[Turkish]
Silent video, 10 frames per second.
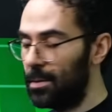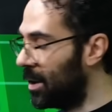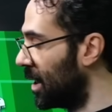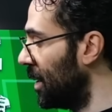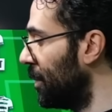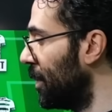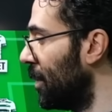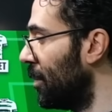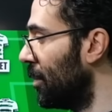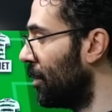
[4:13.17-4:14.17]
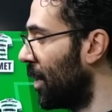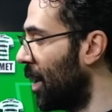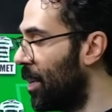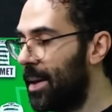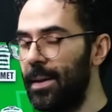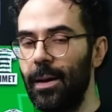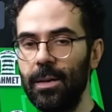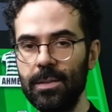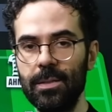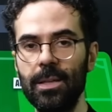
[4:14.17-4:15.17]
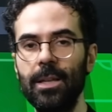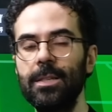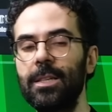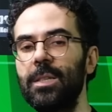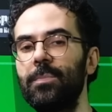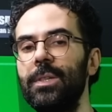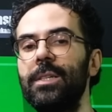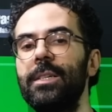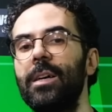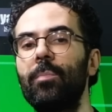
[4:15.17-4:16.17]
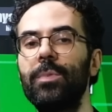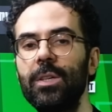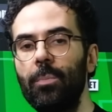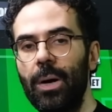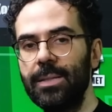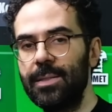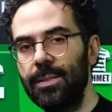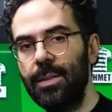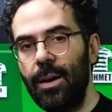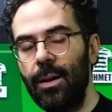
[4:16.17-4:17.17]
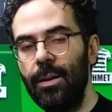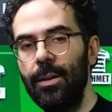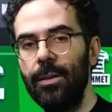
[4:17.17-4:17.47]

rakip PPDA'sı yani rakiplerine yaptığı baskıda